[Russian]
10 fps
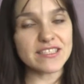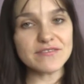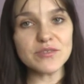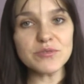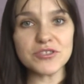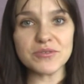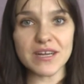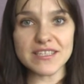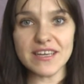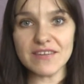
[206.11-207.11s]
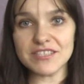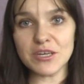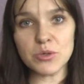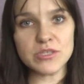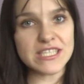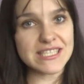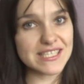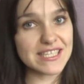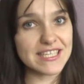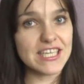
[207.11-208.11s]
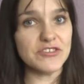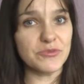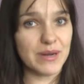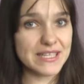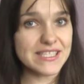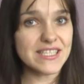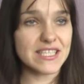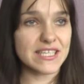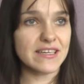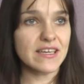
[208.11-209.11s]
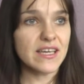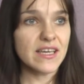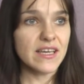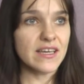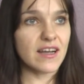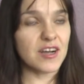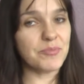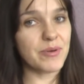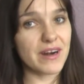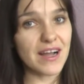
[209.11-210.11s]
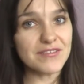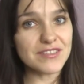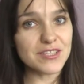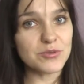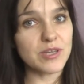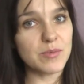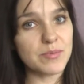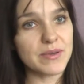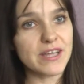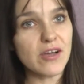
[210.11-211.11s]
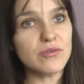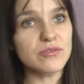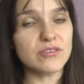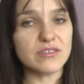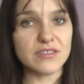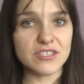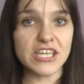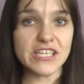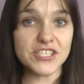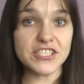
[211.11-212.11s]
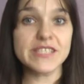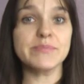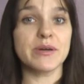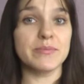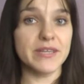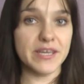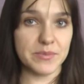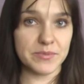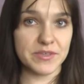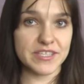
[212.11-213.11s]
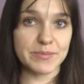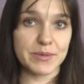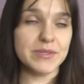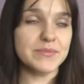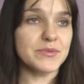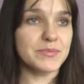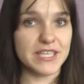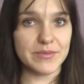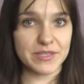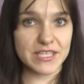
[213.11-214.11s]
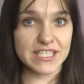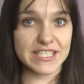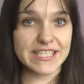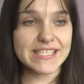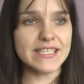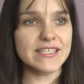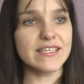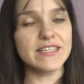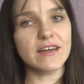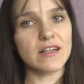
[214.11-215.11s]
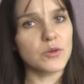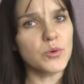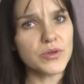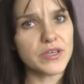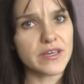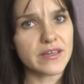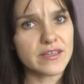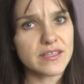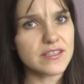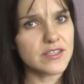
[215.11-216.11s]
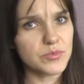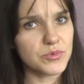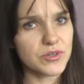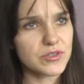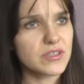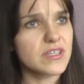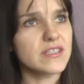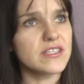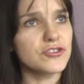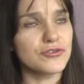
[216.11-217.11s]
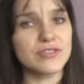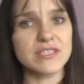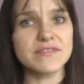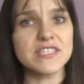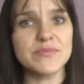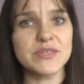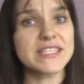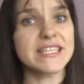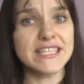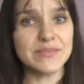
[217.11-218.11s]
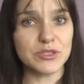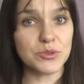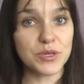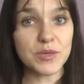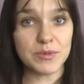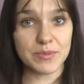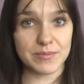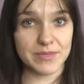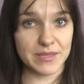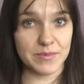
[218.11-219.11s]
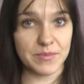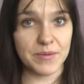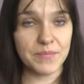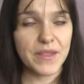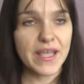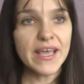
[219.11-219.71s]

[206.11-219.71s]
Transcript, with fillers: Дело в том, что когда вы находитесь на сохранении в больнице, как правило, туда попадают э, женщины с проблемами, с проблемами беременности. Если это гинекология, не дай бог, так это еще и со всеми остальными другими проблемами.